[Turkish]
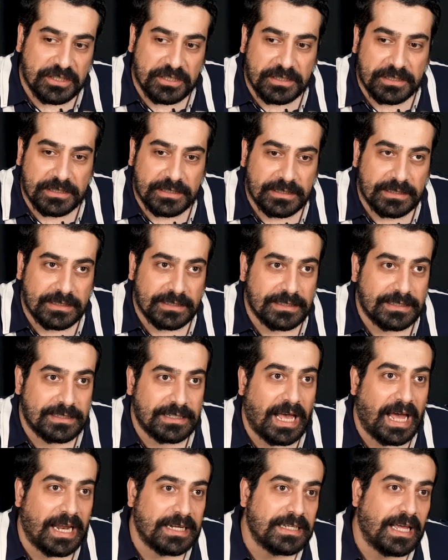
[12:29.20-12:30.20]
Sergen
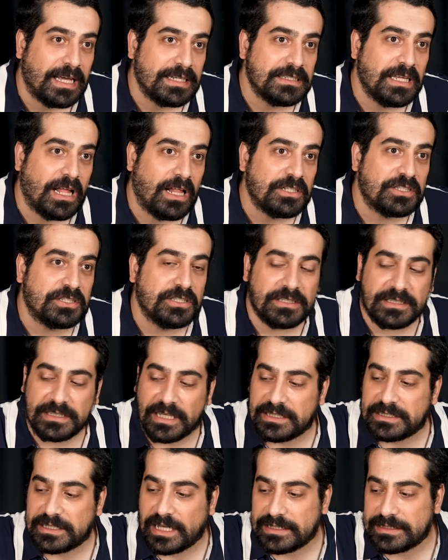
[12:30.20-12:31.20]
geliyorlar. Yalçın
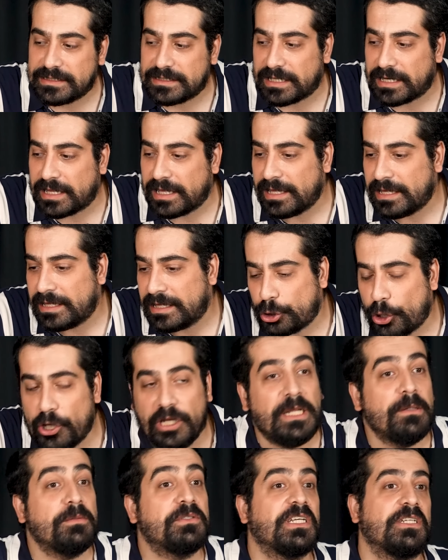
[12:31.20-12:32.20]
geçen sene
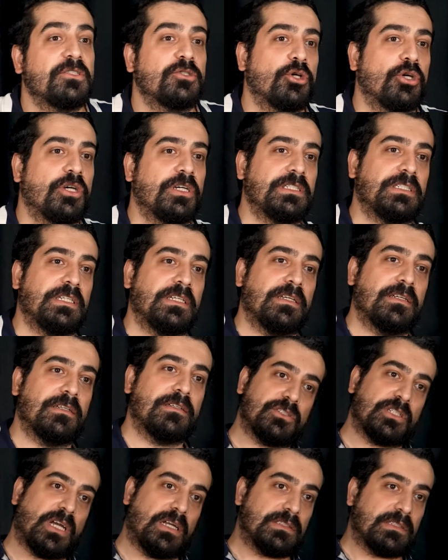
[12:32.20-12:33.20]
şöyle bir şey söyledi.
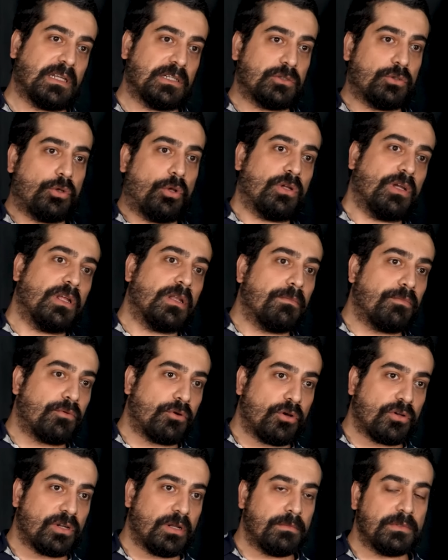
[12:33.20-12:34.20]
Candaş Tolga'nın
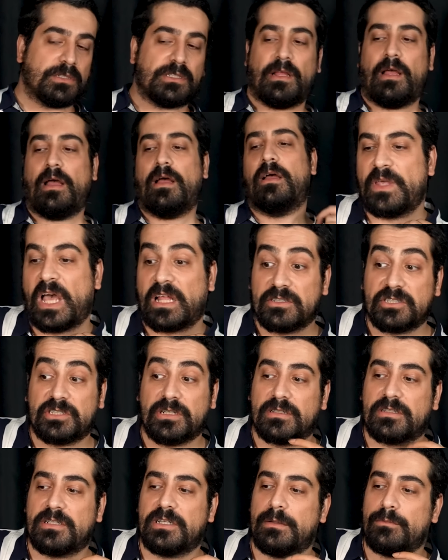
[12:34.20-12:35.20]
programında. Yanlış
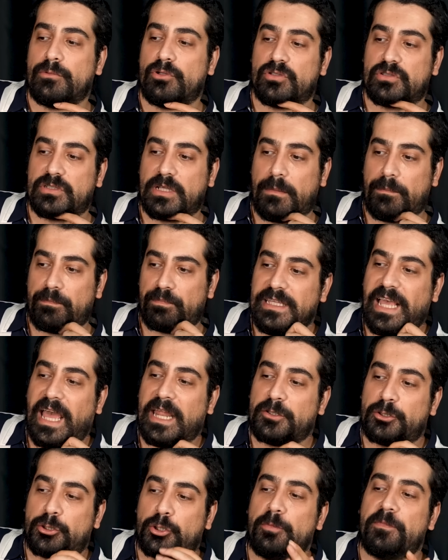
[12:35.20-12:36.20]
hatırlamıyorsam.
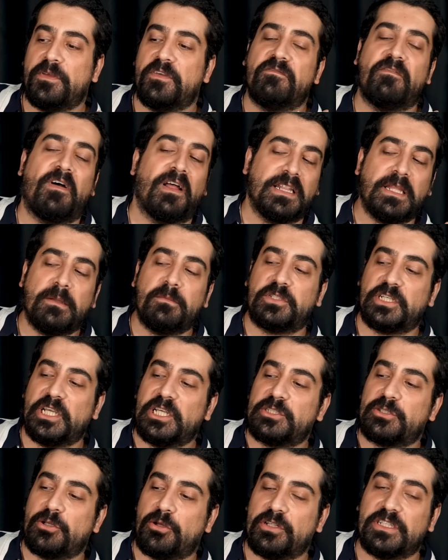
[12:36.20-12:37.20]
Yani şu minvalde bir
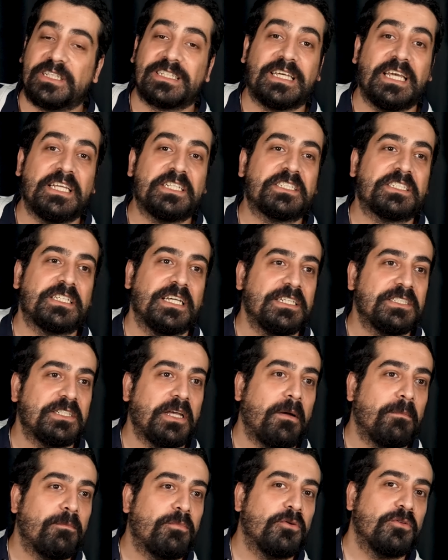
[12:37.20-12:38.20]
şey söyledi. Keşke
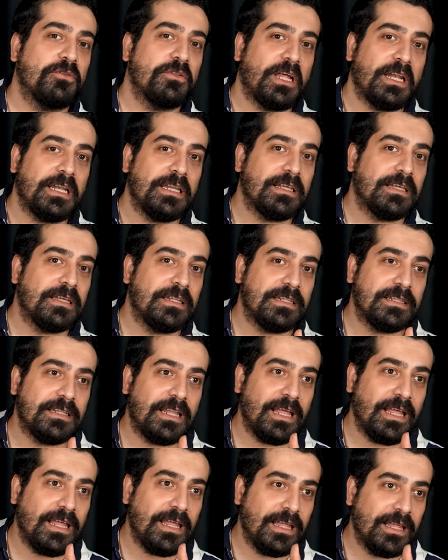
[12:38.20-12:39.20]
Şampiyonlar
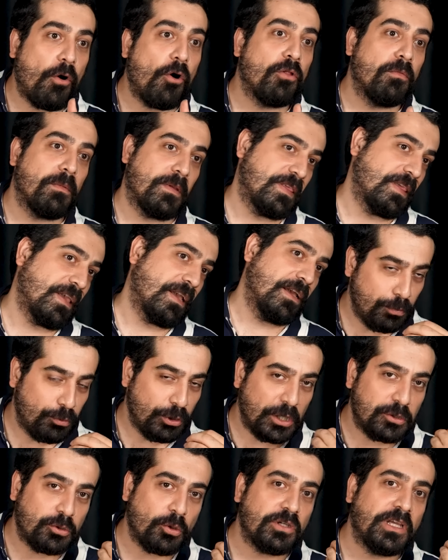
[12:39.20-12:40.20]
Ligi'nde olmaz.
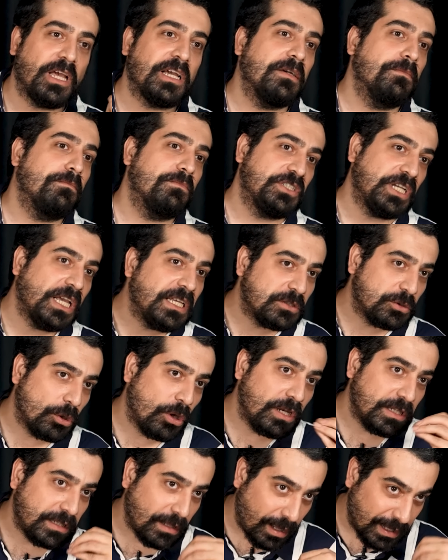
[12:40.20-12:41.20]
Buna çok yakın bir şey
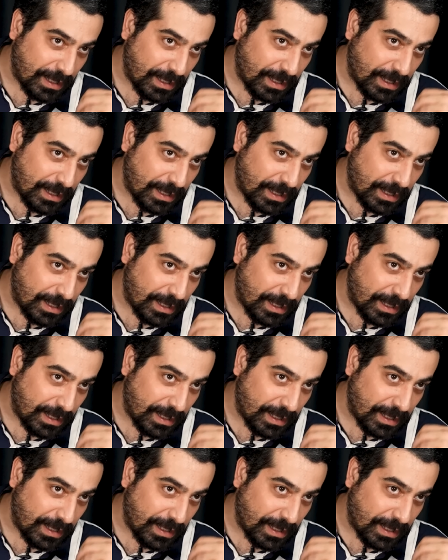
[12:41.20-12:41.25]
söyledi